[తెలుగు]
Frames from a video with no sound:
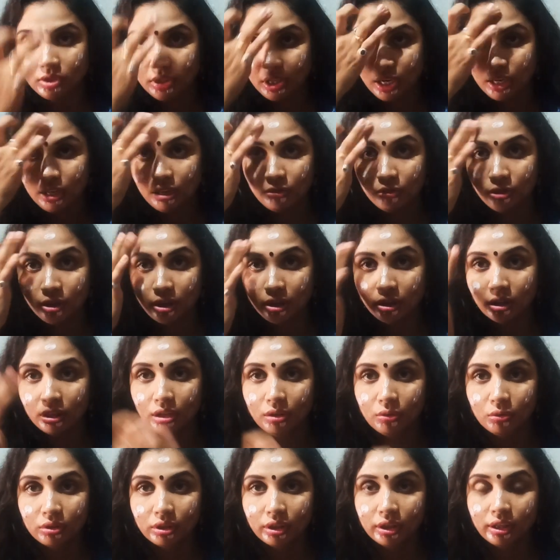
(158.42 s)
చాలా
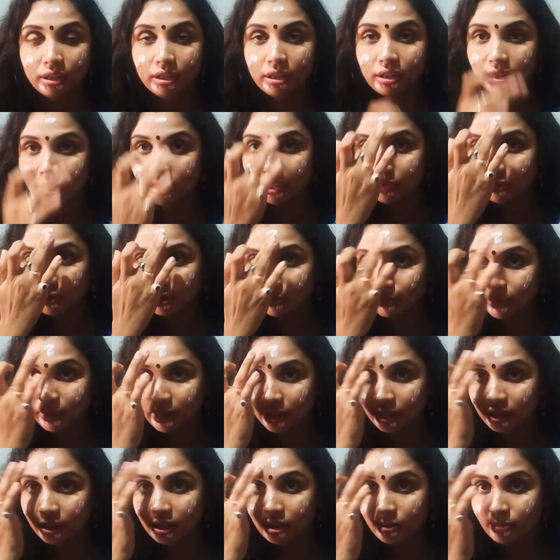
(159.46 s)
వేడిగా ఉంది కదండి ఒక
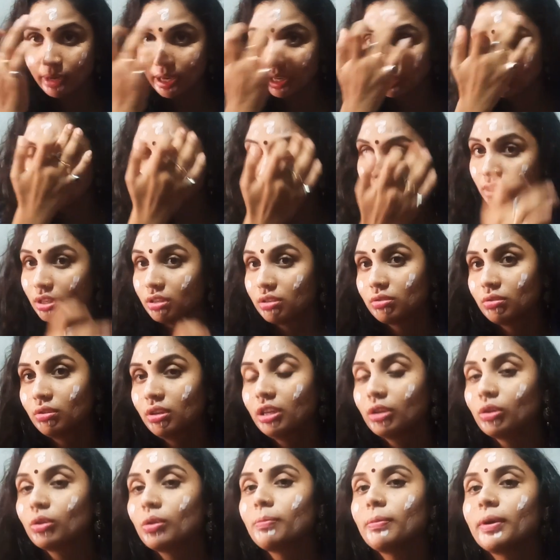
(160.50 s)
పక్క నేను మేకప్
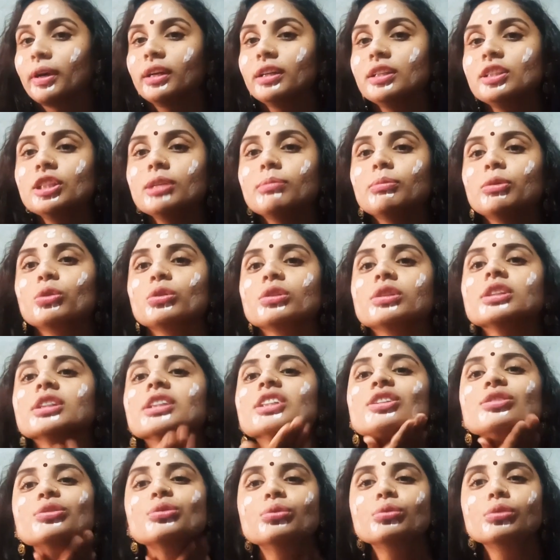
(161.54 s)
చేస్తున్నా ఇంకో పక్క చెమట
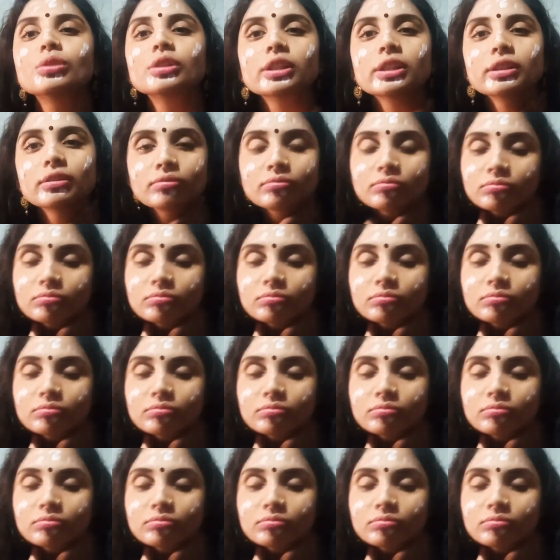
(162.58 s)
వచ్చేస్తుంది